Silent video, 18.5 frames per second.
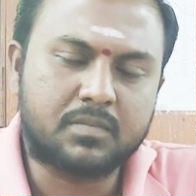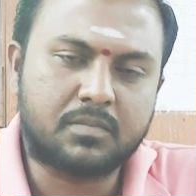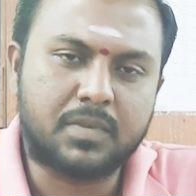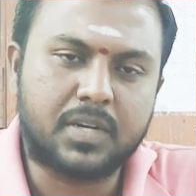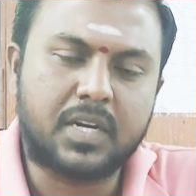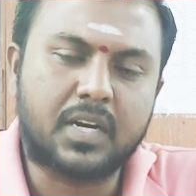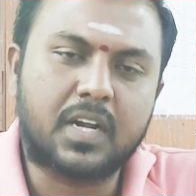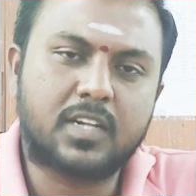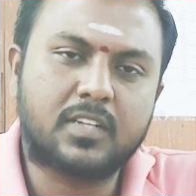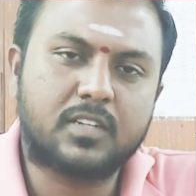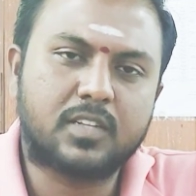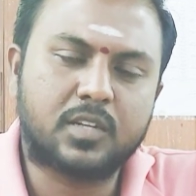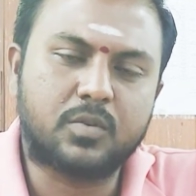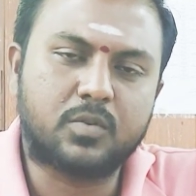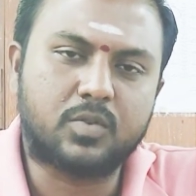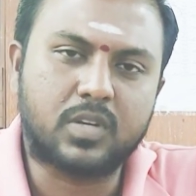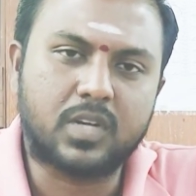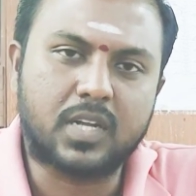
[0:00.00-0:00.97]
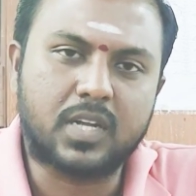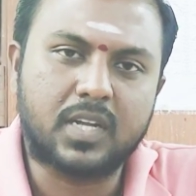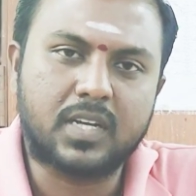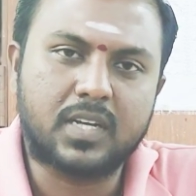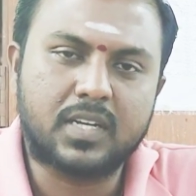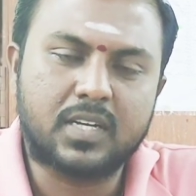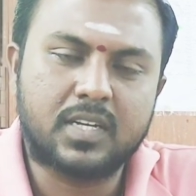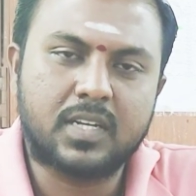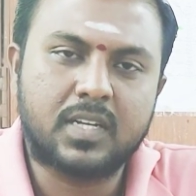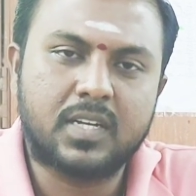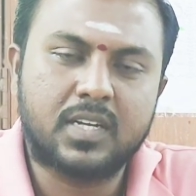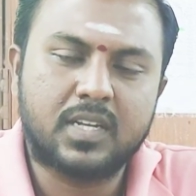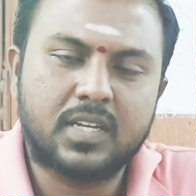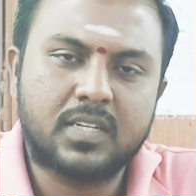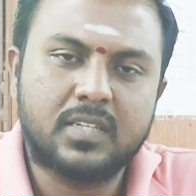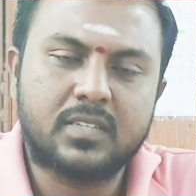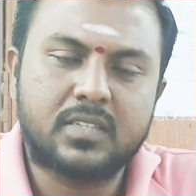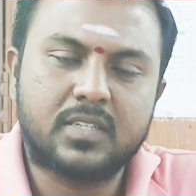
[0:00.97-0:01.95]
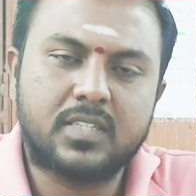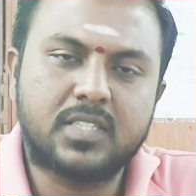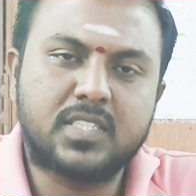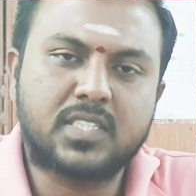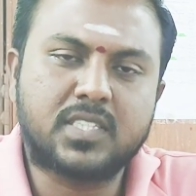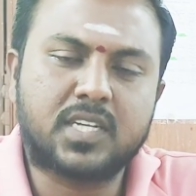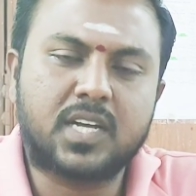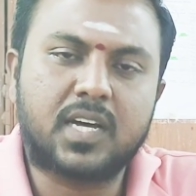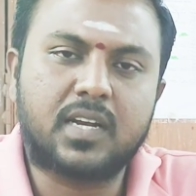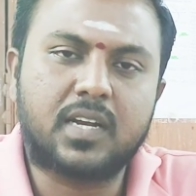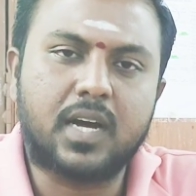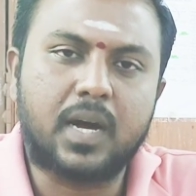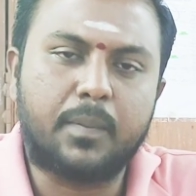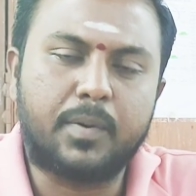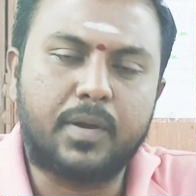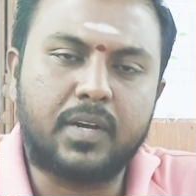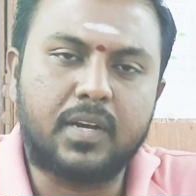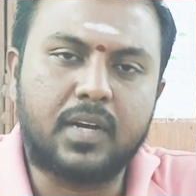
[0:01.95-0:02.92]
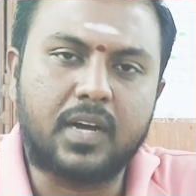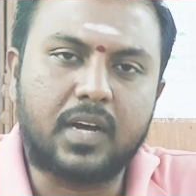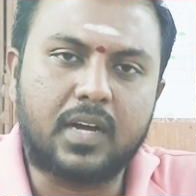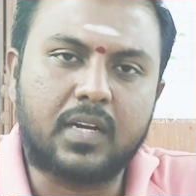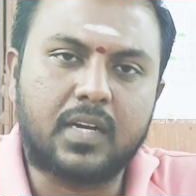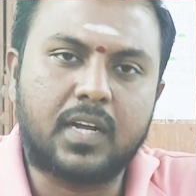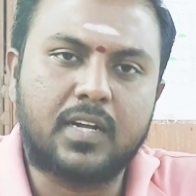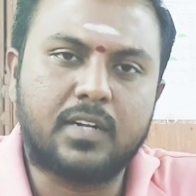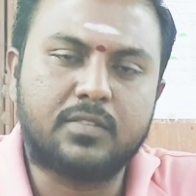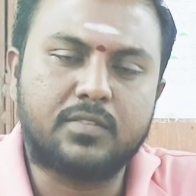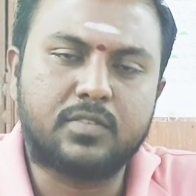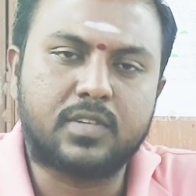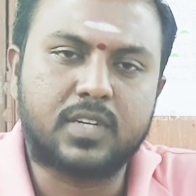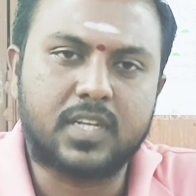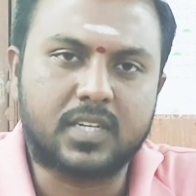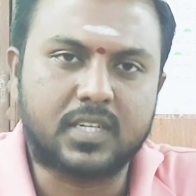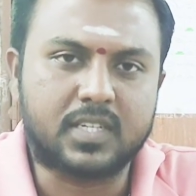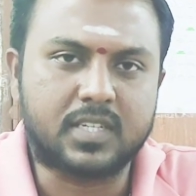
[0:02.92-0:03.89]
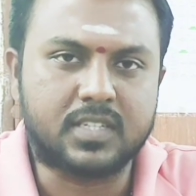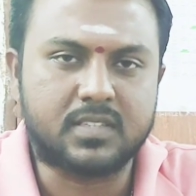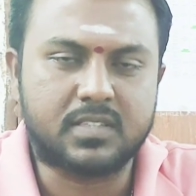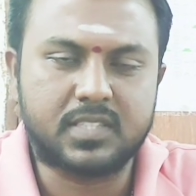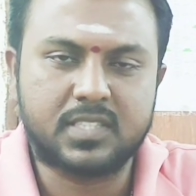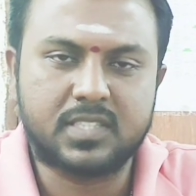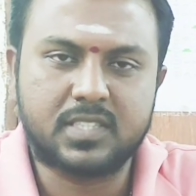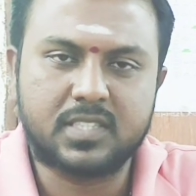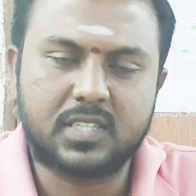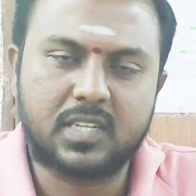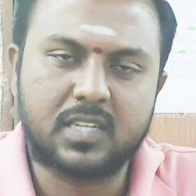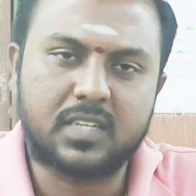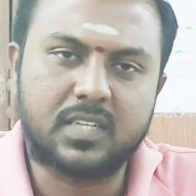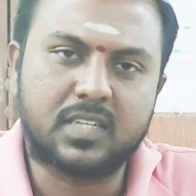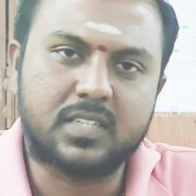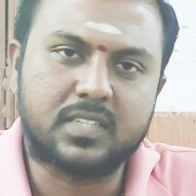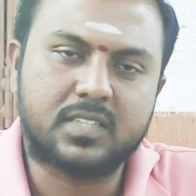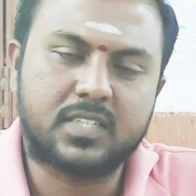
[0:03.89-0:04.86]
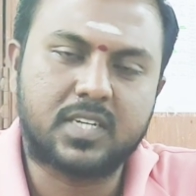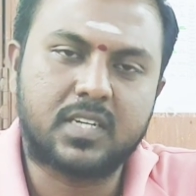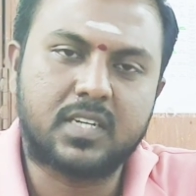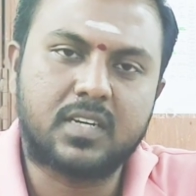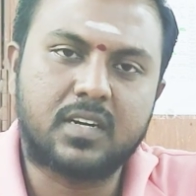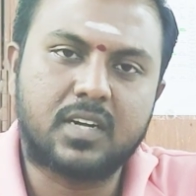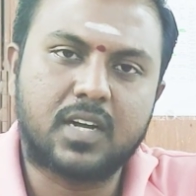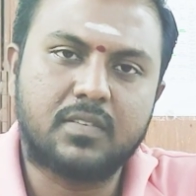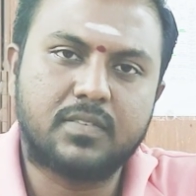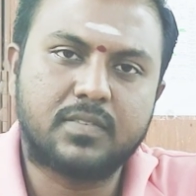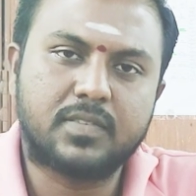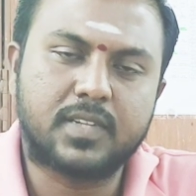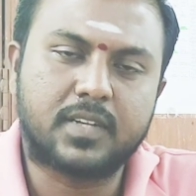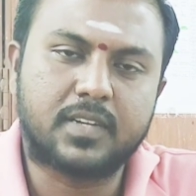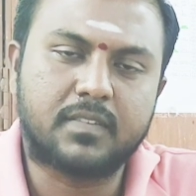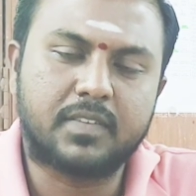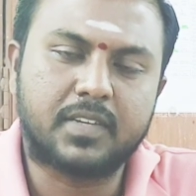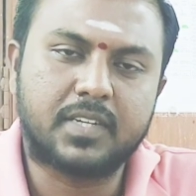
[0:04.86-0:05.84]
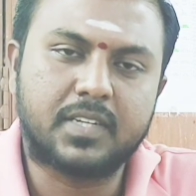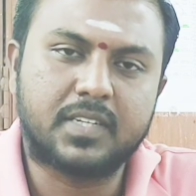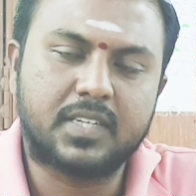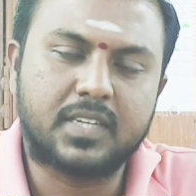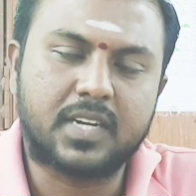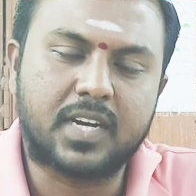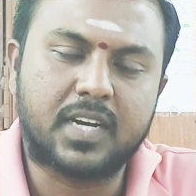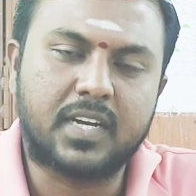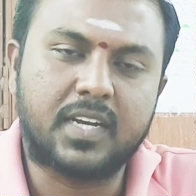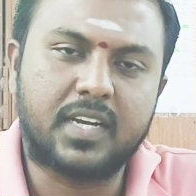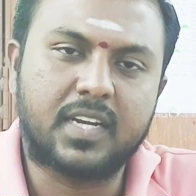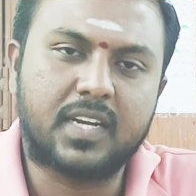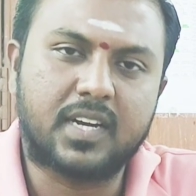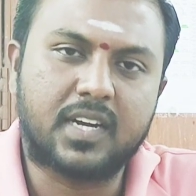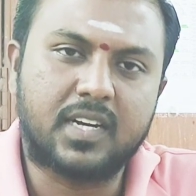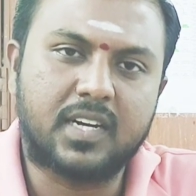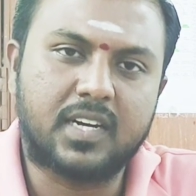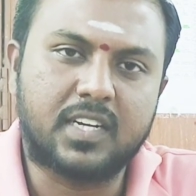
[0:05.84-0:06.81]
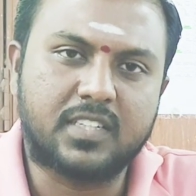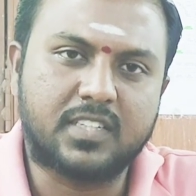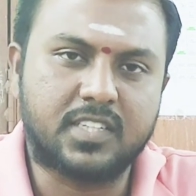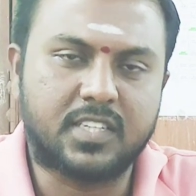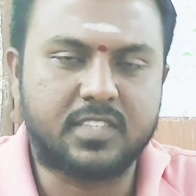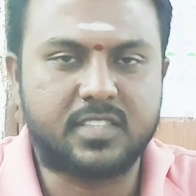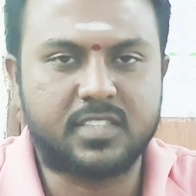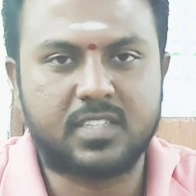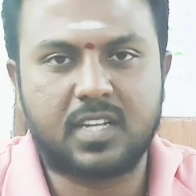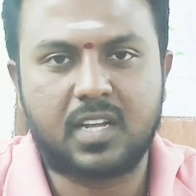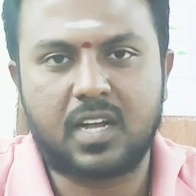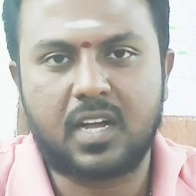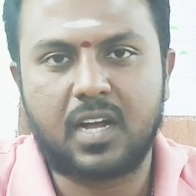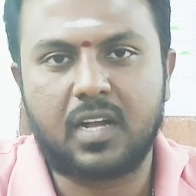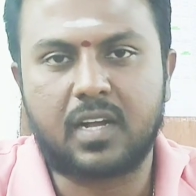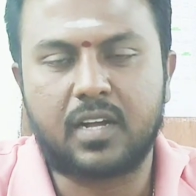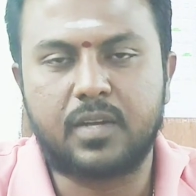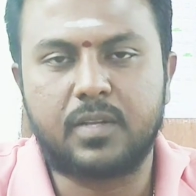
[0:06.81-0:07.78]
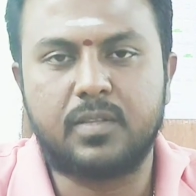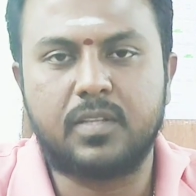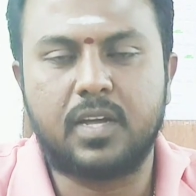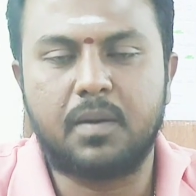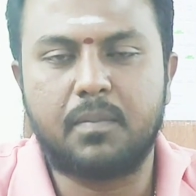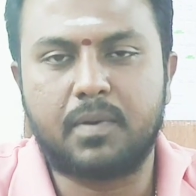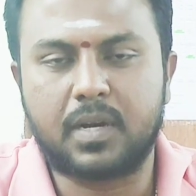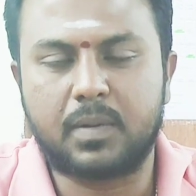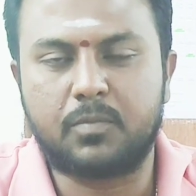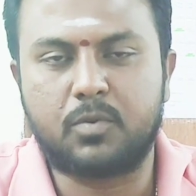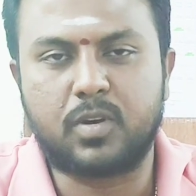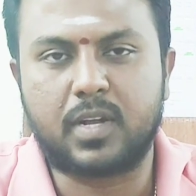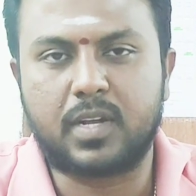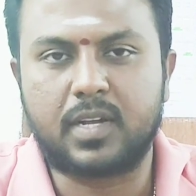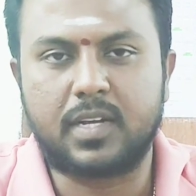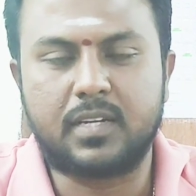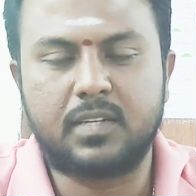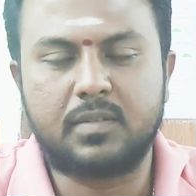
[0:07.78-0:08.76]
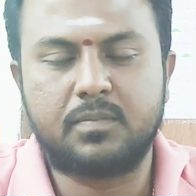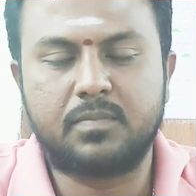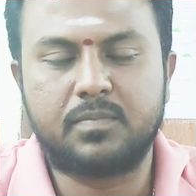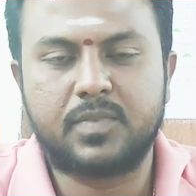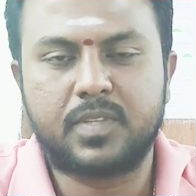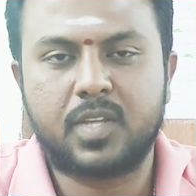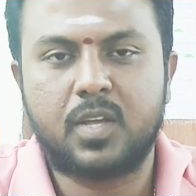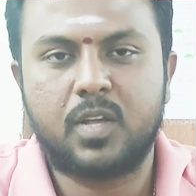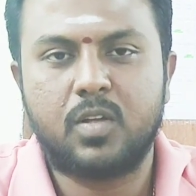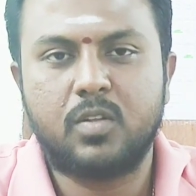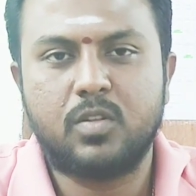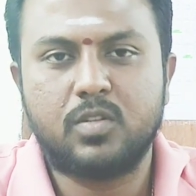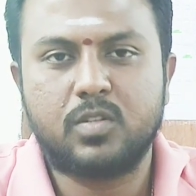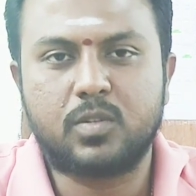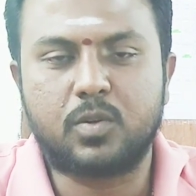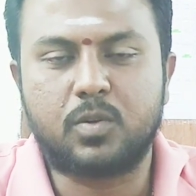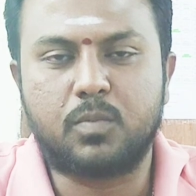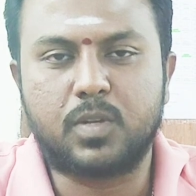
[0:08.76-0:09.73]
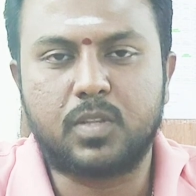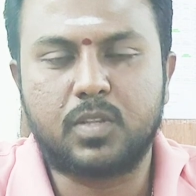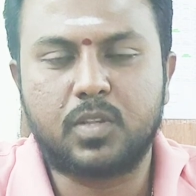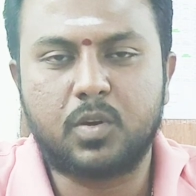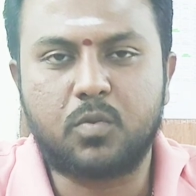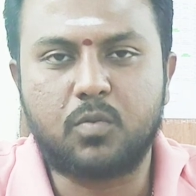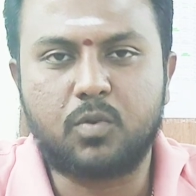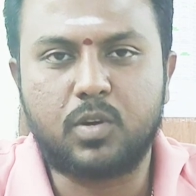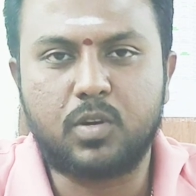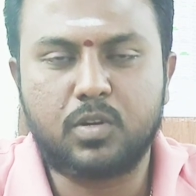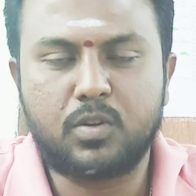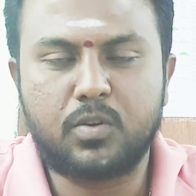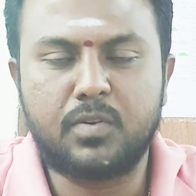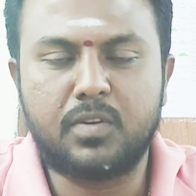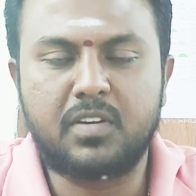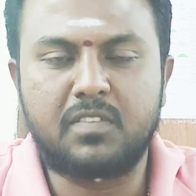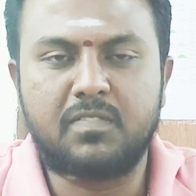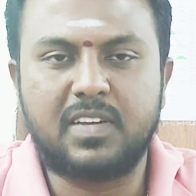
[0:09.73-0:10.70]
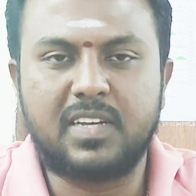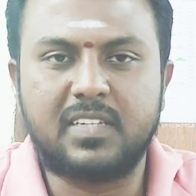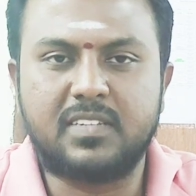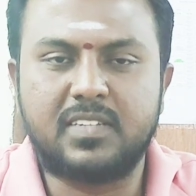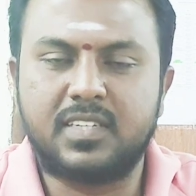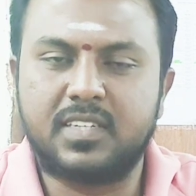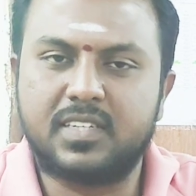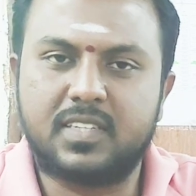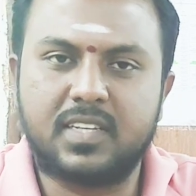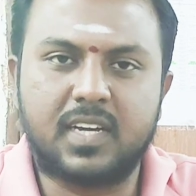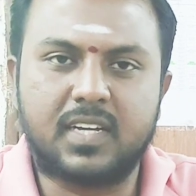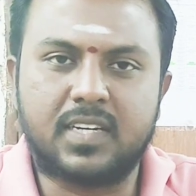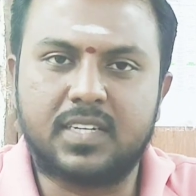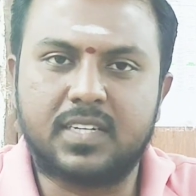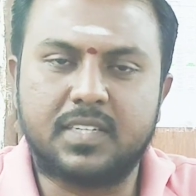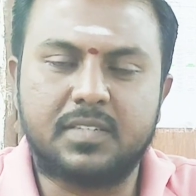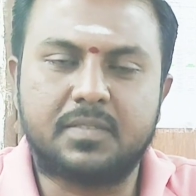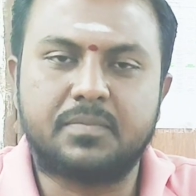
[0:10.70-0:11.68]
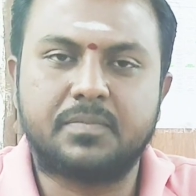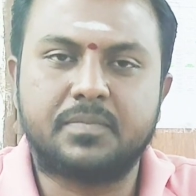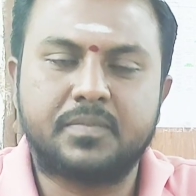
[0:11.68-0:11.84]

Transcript: மெட்ராஸில் உள்ள சி ஸ்டார் அப்படின்னு அண்ணா இன்ஸ்டியூட்டில் இருக்குது சி ஸ்டார்னு சென்டர் ஆஃப் சர்வே ட்ரைனிங் அண்ட் ரிசர்ச் அங்கேயும் தான் பண்ண போகிறாங்க ஸோ மொத்தம் ஒன் டுவெண்ட்டி ஃபைவ் சீட் தான் இருக்குது